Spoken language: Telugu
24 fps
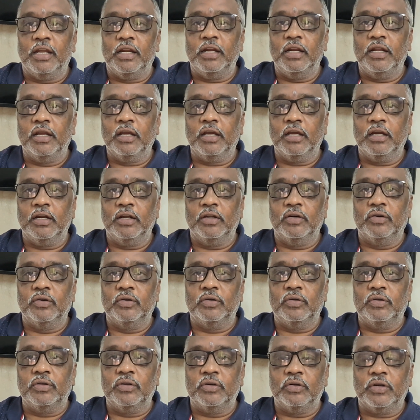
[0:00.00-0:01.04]
ఎన్నికల్లో
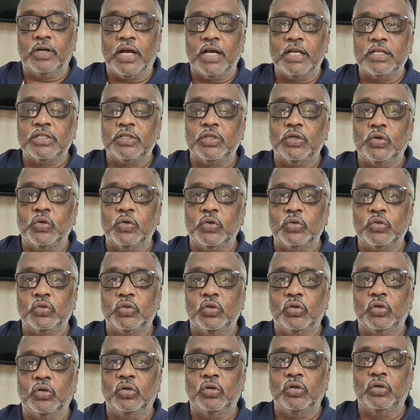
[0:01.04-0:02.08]
కాస్త
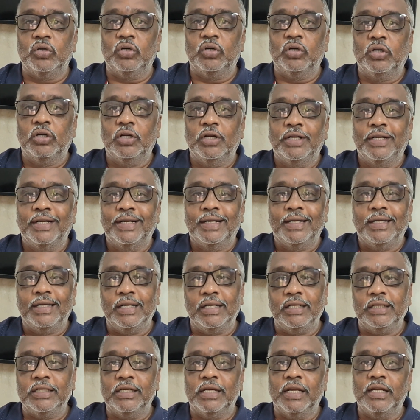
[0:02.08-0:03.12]
కొస్తో
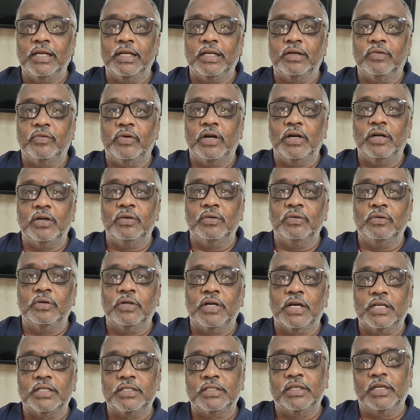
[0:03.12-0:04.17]
నీతి కలిగిన వాళ్ళు
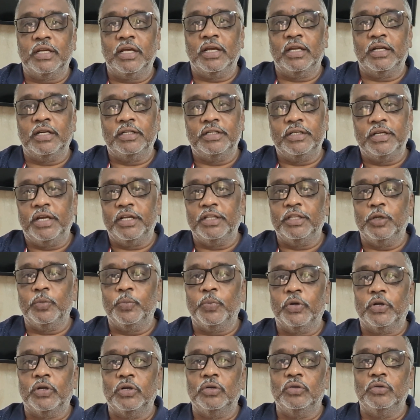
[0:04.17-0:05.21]
కాస్త నిజాయితీ
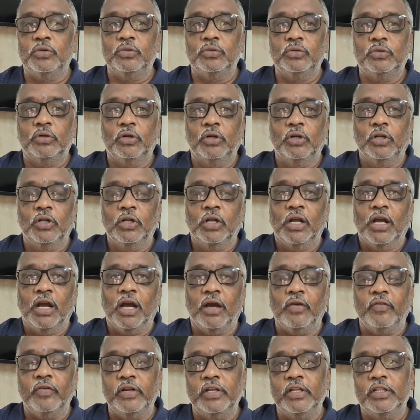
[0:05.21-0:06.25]
పరులు
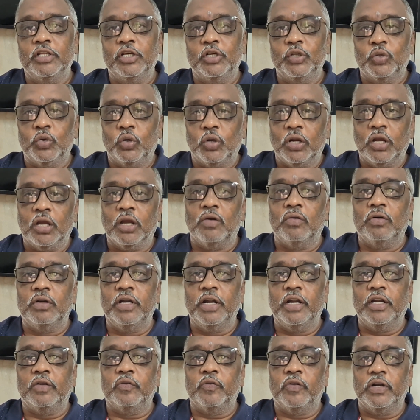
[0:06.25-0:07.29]
అవినీతికి దూరంగా
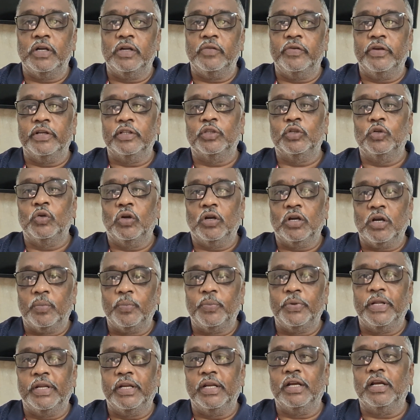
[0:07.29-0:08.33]
ఉండేటువంటి వ్యక్తులు
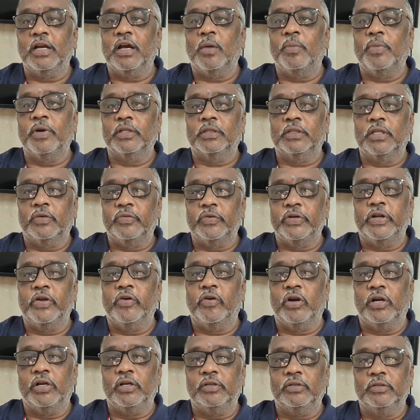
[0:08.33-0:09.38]
ఒకప్పుడు ఎన్నిక కాబడతా
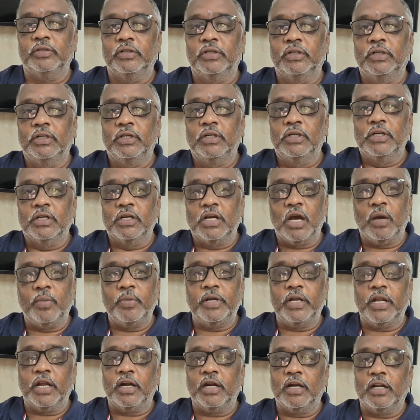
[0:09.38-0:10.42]
ఉండేవాళ్ళు
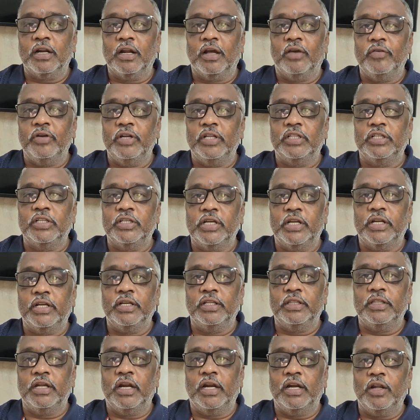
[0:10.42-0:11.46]
కాబట్టి ఎక్కడన్నా అవినీతి
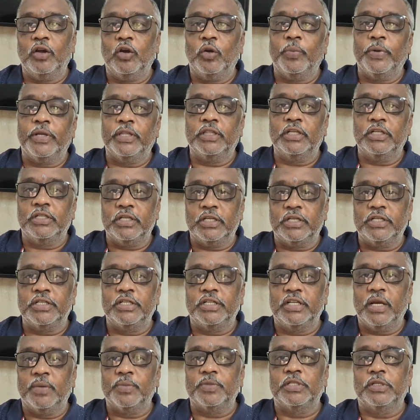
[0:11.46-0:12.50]
జరిగిందంటే ఒక పెద్ద
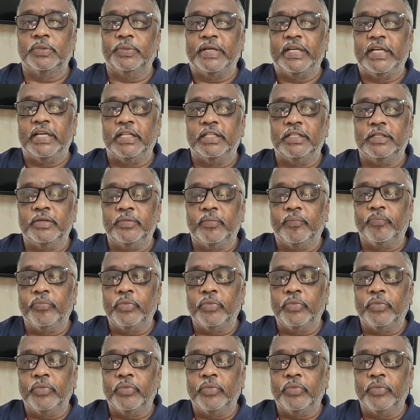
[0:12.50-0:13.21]
చర్చనీయాంశం అయ్యేది